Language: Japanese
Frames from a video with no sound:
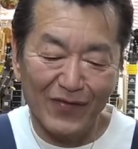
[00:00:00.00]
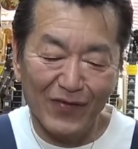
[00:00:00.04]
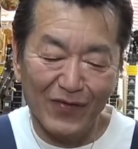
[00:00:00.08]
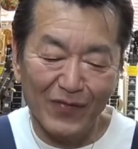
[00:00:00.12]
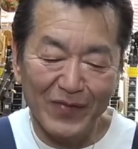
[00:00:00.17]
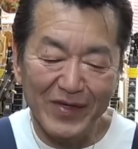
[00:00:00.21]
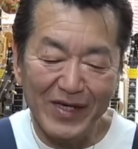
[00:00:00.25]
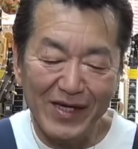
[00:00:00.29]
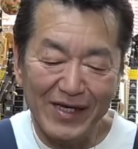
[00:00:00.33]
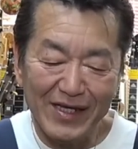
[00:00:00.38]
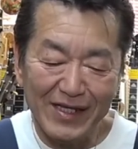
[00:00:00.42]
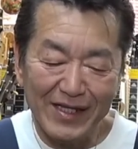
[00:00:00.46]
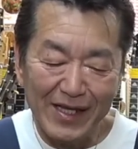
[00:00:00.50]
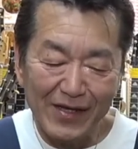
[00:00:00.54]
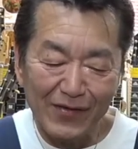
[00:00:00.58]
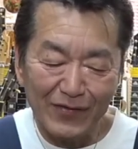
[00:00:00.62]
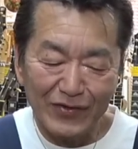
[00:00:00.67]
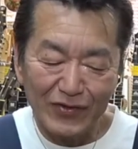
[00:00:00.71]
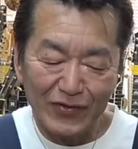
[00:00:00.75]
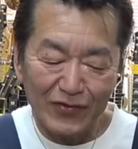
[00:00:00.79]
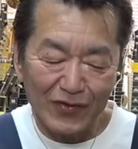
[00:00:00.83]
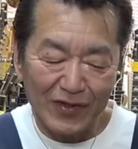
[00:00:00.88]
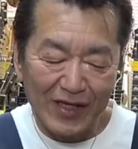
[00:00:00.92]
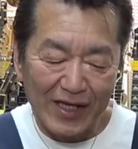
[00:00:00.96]
お土産代を
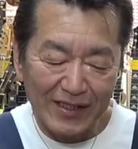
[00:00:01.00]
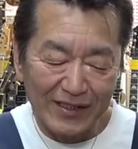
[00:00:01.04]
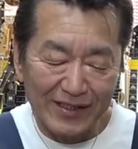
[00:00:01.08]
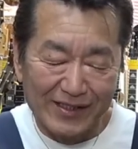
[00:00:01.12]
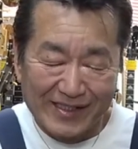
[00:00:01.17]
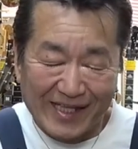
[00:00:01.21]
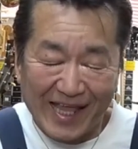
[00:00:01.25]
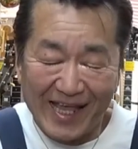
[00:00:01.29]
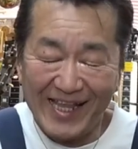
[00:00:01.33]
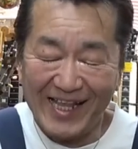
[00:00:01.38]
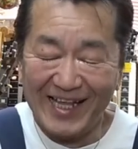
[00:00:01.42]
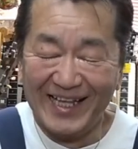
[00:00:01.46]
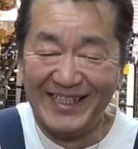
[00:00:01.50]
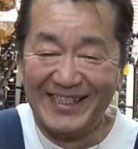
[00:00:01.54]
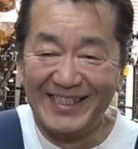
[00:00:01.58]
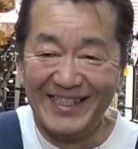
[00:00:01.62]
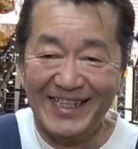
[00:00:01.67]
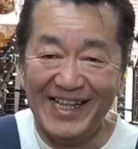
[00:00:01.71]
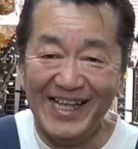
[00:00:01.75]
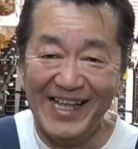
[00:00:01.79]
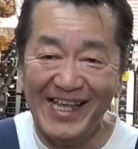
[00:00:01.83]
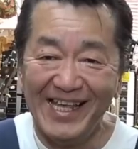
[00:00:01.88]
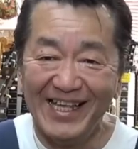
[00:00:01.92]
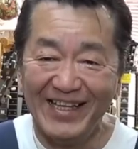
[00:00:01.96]
ちょっと削ってで
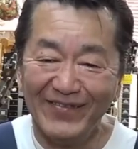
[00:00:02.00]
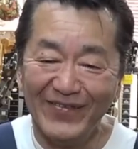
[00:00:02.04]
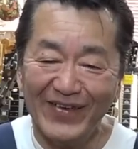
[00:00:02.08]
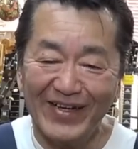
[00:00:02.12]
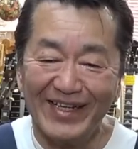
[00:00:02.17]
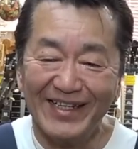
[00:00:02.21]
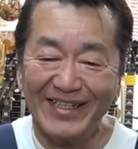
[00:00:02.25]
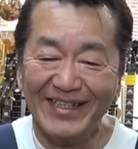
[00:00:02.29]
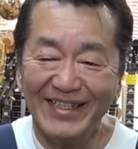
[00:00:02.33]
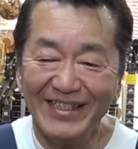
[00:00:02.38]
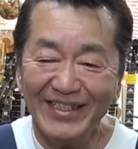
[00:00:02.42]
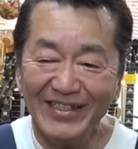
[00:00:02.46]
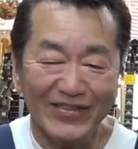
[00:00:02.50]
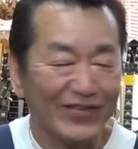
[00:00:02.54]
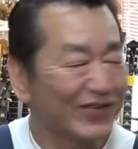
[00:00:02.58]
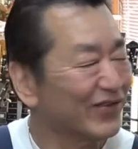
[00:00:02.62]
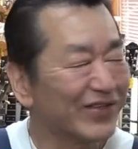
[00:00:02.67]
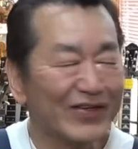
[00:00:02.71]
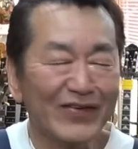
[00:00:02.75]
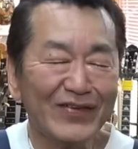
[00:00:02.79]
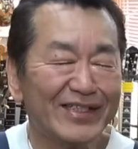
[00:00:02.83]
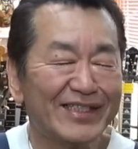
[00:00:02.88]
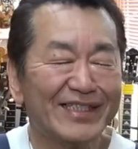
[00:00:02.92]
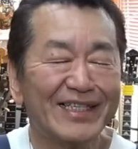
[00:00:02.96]
すねそ
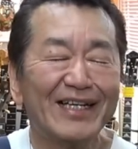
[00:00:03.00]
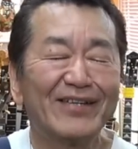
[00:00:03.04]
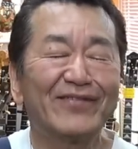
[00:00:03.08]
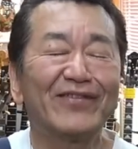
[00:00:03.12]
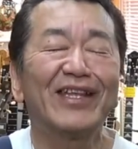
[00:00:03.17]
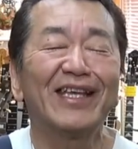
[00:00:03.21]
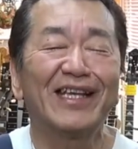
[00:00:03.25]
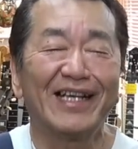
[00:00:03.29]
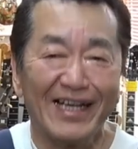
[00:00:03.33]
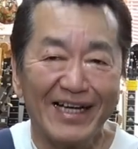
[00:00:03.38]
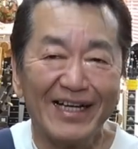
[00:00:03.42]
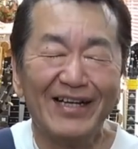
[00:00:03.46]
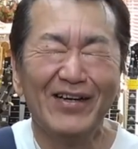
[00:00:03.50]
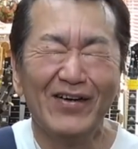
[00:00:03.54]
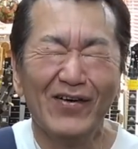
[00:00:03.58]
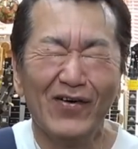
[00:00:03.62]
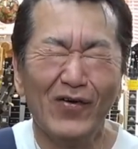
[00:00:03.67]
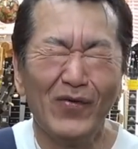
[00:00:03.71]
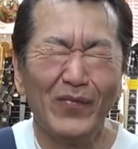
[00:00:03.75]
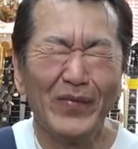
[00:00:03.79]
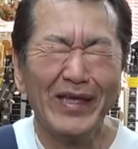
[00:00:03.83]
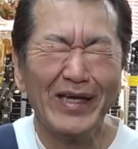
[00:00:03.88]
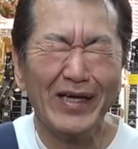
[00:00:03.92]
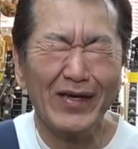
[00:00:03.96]
れはしなくていいか、お
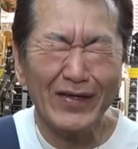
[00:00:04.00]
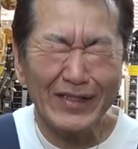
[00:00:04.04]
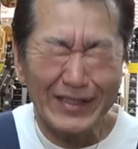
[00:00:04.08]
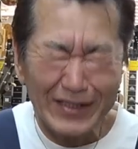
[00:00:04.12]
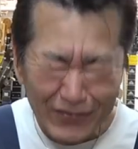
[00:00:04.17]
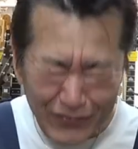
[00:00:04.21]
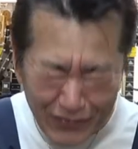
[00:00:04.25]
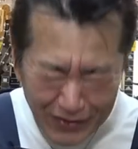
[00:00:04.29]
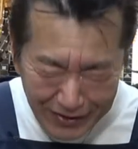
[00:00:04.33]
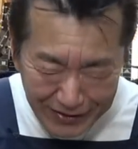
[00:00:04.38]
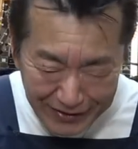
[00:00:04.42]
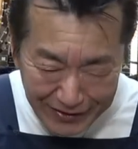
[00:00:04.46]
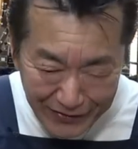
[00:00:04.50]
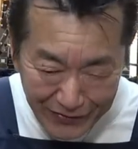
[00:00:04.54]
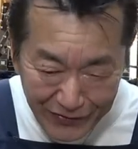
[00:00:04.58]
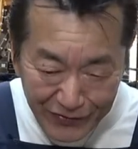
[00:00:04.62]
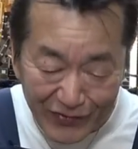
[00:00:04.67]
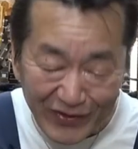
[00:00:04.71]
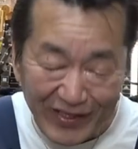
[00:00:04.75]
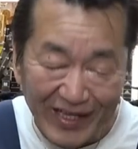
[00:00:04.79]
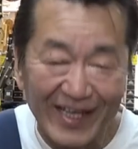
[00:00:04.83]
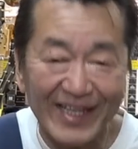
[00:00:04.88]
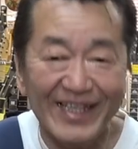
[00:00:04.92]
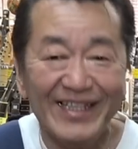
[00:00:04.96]
土産はちゃんと買っていこ
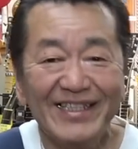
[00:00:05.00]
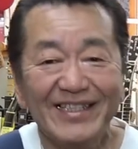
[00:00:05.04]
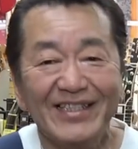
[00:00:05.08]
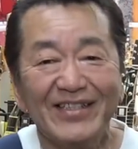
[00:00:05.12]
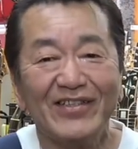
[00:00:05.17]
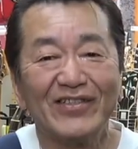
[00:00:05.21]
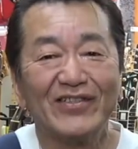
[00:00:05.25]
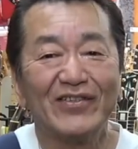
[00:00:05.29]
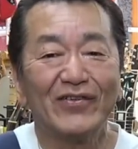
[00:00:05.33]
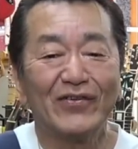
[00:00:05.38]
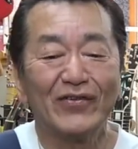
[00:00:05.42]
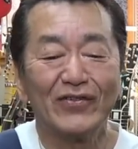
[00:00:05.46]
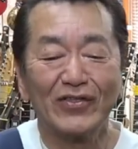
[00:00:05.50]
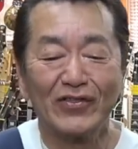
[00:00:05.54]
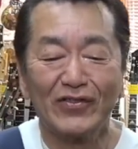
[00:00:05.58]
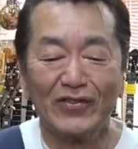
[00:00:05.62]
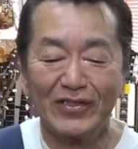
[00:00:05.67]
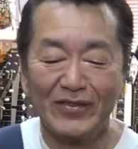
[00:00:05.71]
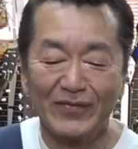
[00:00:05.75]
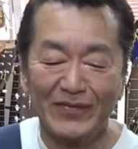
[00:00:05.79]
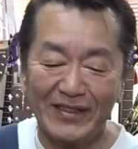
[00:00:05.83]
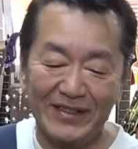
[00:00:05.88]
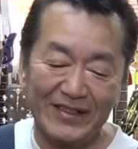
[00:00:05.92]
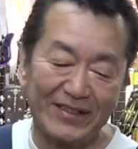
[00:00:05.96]
うねよろしくお
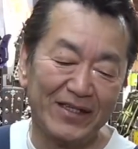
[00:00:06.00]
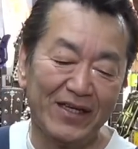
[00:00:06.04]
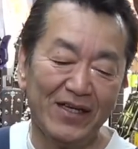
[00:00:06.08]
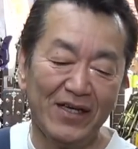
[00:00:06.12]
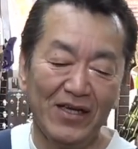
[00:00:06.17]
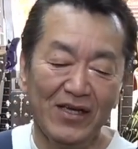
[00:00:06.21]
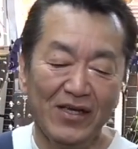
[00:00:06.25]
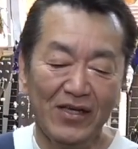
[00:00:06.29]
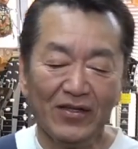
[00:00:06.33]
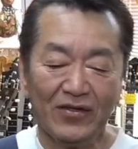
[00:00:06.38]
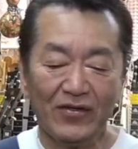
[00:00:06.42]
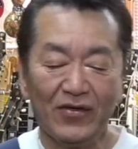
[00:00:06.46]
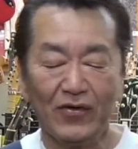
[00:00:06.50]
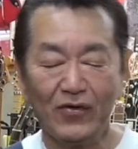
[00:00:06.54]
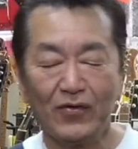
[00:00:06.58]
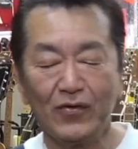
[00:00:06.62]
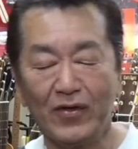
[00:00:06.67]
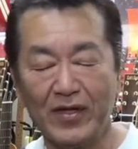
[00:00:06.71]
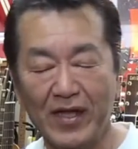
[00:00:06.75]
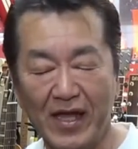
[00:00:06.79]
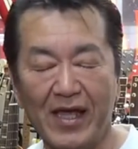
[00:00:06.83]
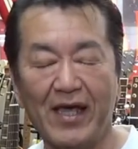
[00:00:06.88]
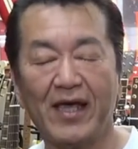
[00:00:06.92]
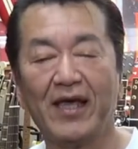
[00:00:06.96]
願いしますというこ
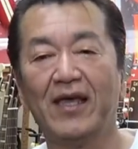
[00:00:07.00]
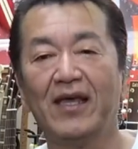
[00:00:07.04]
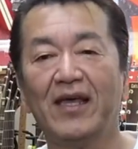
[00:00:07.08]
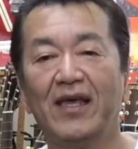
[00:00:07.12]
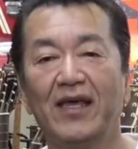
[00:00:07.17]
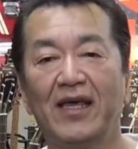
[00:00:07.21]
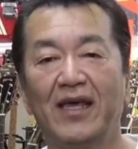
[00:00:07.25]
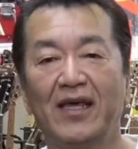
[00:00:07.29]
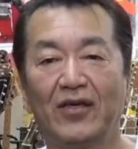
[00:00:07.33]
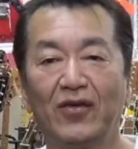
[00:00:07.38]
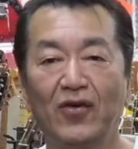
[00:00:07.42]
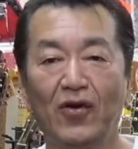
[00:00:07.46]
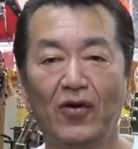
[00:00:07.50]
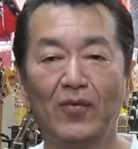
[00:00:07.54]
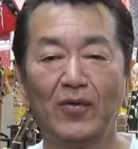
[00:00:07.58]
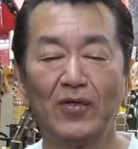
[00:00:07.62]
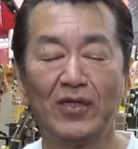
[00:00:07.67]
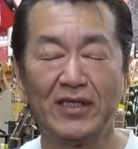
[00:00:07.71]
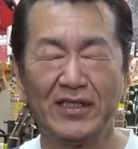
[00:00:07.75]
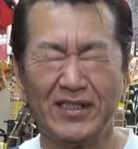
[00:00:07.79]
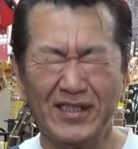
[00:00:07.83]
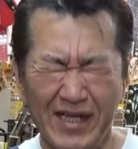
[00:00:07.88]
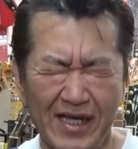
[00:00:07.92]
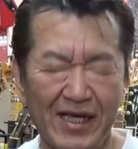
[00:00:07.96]
とで、え今日も
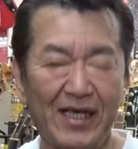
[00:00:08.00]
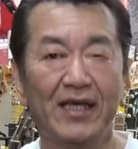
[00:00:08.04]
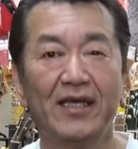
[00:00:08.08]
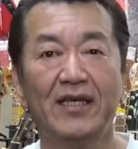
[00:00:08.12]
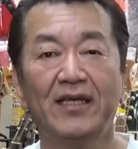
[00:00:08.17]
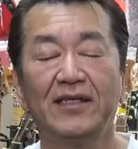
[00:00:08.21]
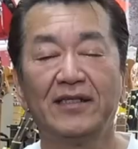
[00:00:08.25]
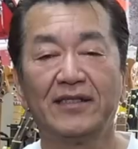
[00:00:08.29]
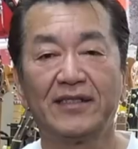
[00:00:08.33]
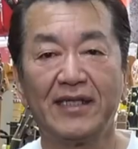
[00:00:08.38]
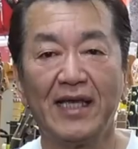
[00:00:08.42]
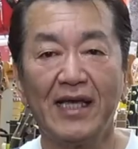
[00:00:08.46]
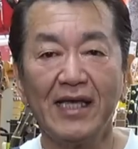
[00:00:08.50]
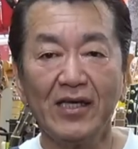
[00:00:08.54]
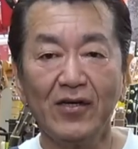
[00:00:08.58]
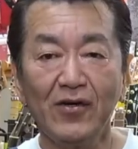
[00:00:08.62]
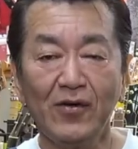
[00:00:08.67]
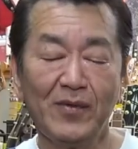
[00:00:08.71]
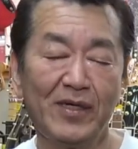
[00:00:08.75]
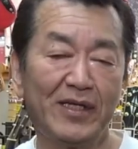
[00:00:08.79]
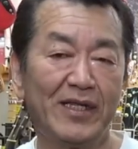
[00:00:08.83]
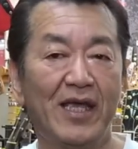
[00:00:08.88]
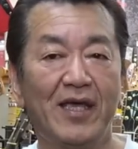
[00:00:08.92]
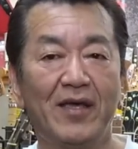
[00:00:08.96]
ですね最
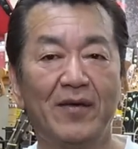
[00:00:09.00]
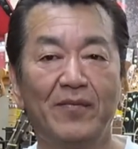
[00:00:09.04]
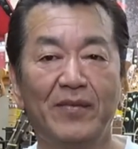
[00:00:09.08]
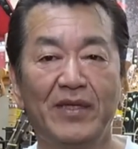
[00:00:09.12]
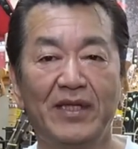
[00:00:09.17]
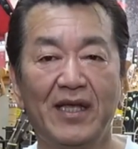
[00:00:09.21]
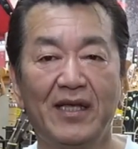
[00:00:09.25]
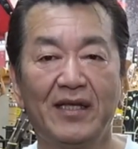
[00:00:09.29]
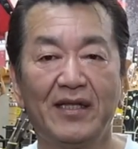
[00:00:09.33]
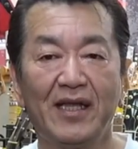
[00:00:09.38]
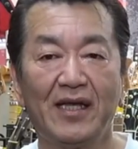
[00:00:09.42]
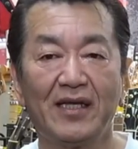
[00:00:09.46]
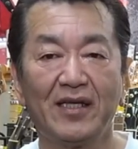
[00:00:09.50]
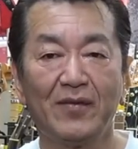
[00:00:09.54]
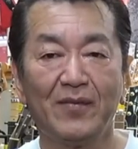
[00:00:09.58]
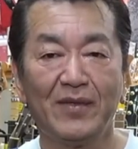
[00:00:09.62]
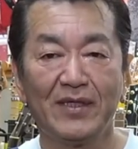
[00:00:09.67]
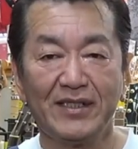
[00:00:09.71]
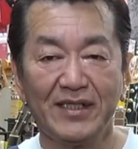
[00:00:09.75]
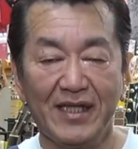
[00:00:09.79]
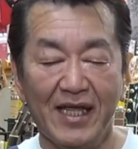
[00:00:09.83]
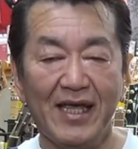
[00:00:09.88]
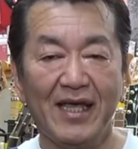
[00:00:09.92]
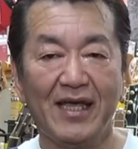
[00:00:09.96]
後まで見ていただきま
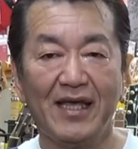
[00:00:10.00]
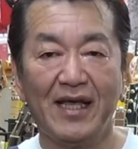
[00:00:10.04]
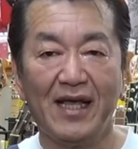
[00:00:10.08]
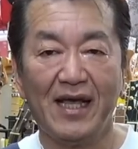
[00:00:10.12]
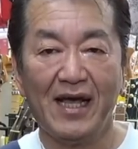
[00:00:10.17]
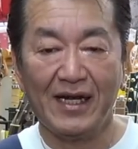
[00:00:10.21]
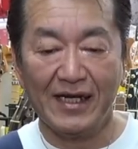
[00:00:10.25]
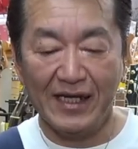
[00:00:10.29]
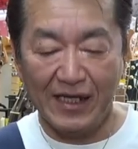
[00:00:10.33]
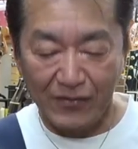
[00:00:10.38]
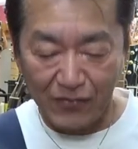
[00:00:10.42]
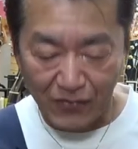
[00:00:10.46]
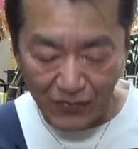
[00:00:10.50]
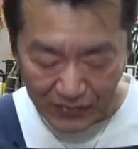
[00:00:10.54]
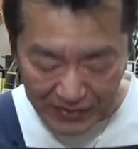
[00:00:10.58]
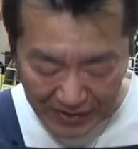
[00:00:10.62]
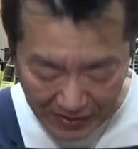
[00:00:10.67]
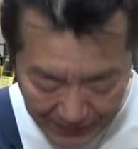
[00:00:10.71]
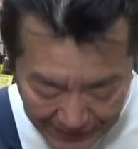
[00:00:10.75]
してありがとうござ